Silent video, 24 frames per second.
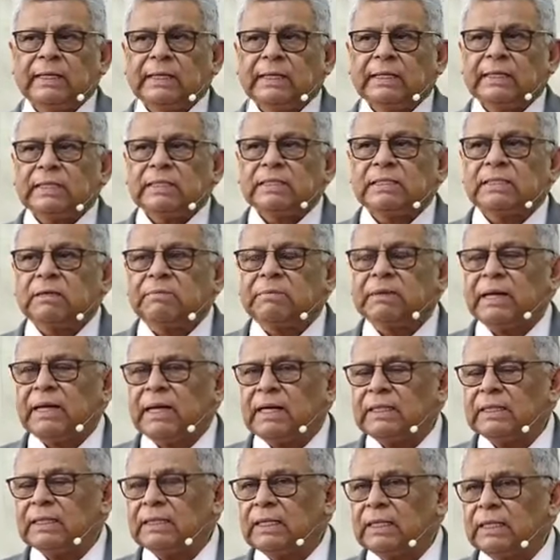
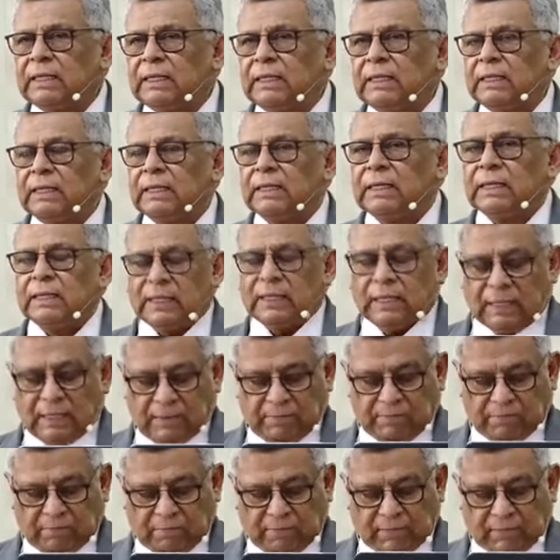semejante
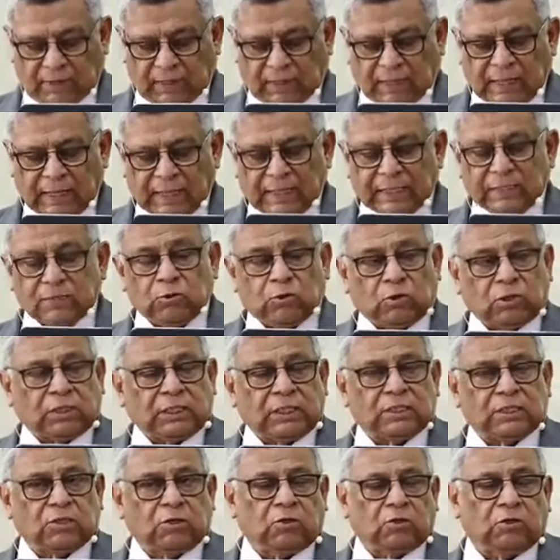a la
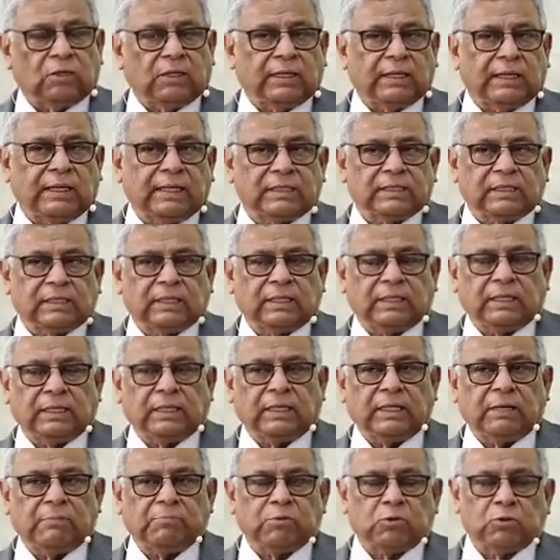exhortación que hace
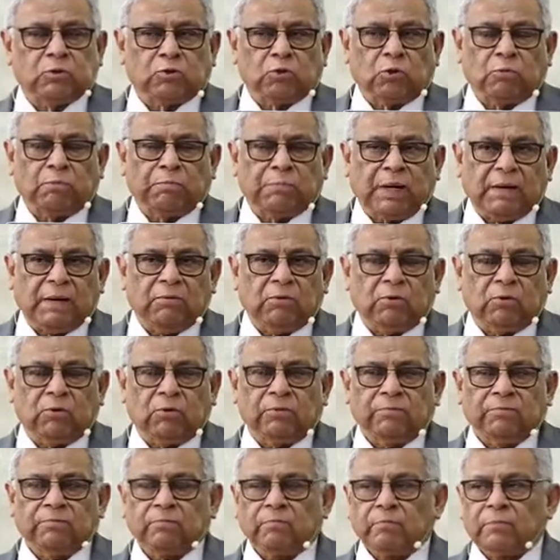el apóstol
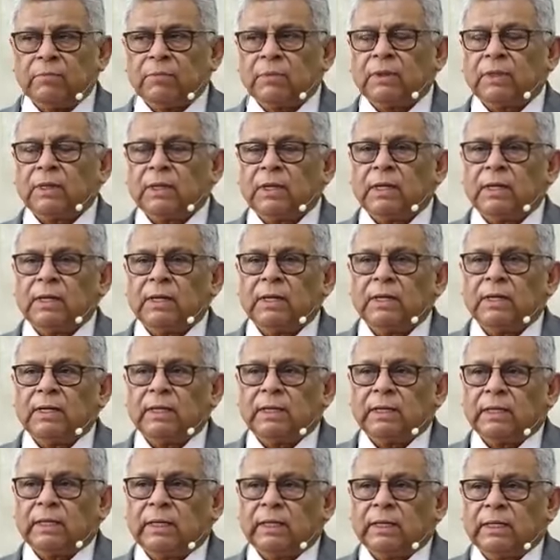Pablo
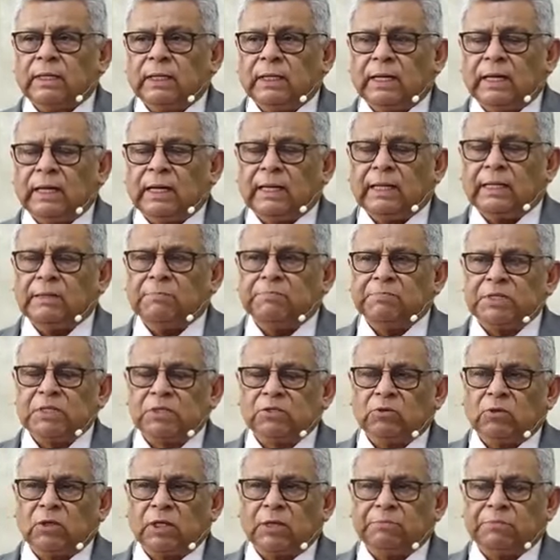en la
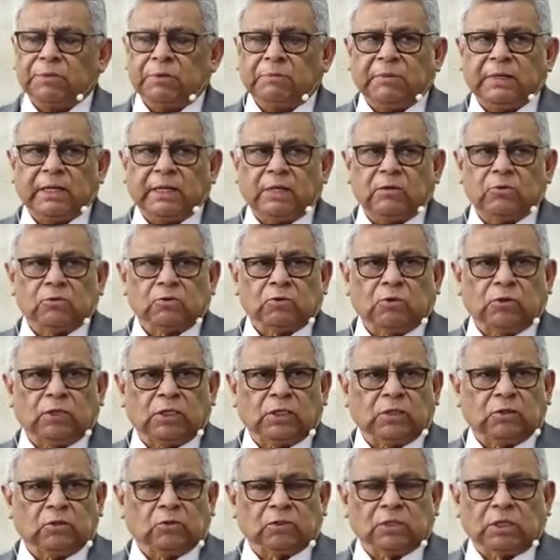epístola primera a los
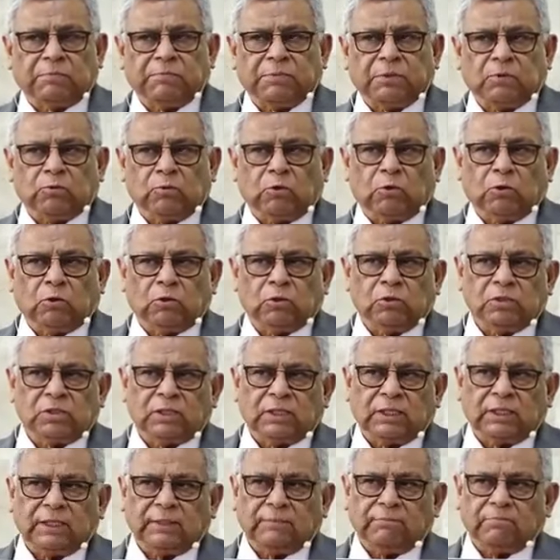Corintios capítulo
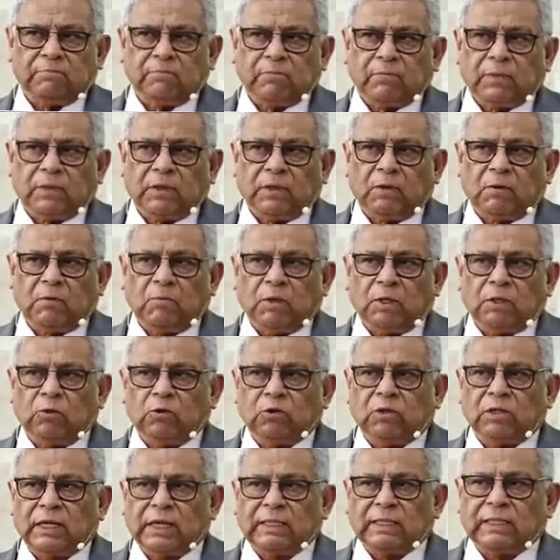11, cuando
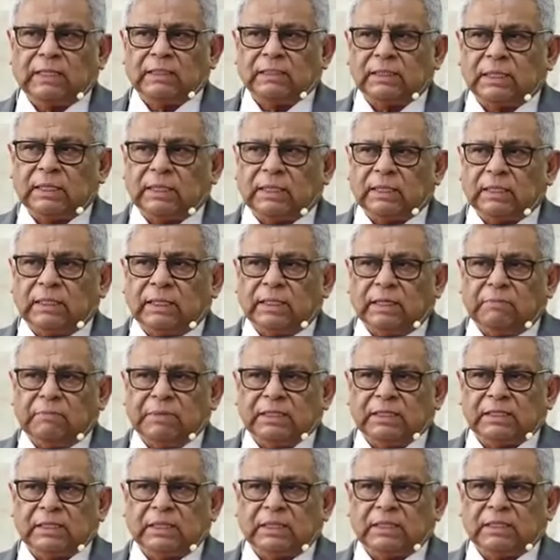trata acerca de la
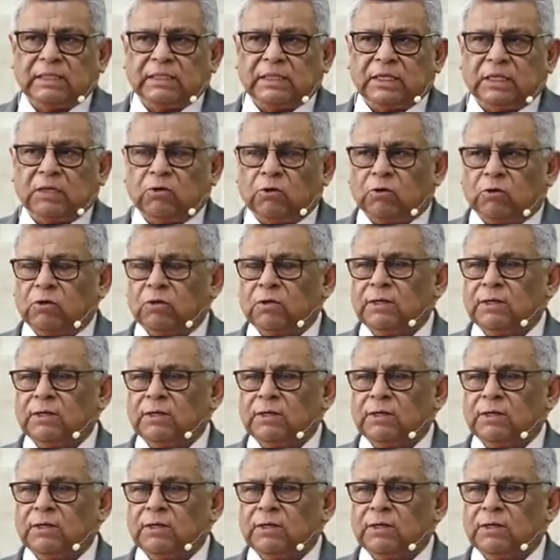mesa del Señor,